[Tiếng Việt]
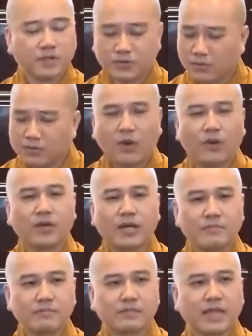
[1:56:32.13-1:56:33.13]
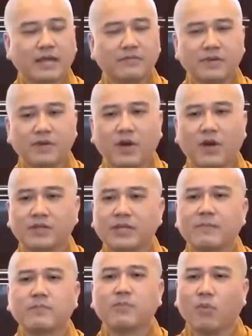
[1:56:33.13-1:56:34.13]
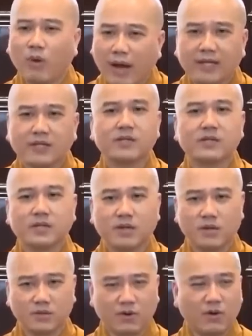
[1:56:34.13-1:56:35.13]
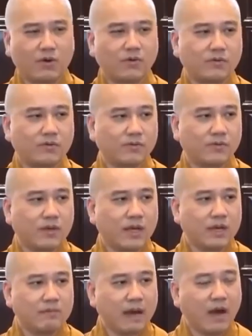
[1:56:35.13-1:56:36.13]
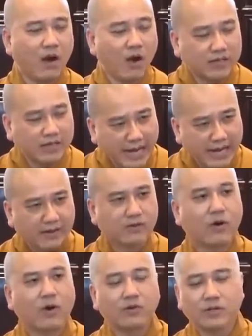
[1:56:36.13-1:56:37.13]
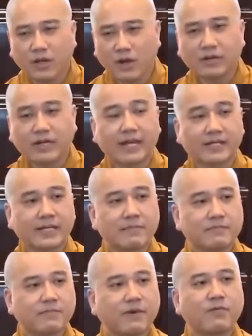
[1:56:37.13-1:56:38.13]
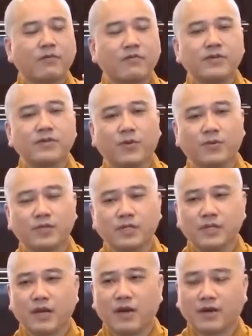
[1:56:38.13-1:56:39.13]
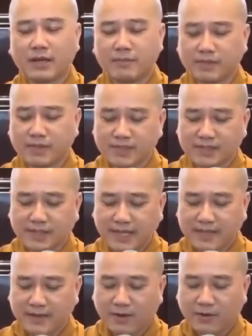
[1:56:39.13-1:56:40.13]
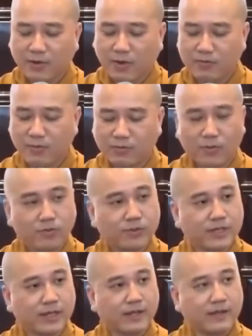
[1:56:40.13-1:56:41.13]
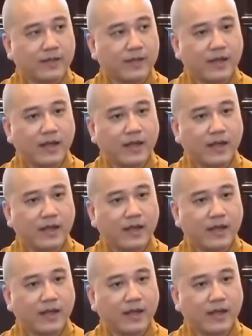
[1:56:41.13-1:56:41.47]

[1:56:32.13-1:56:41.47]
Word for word: mình cũng tội lắm, tại vì họ chấp quá cho nên họ khổ. Mà họ càng khổ thì họ càng chấp. Pháp Hòa ví dụ như họ cầm cái sợi dây, họ cột một khúc vậy nè.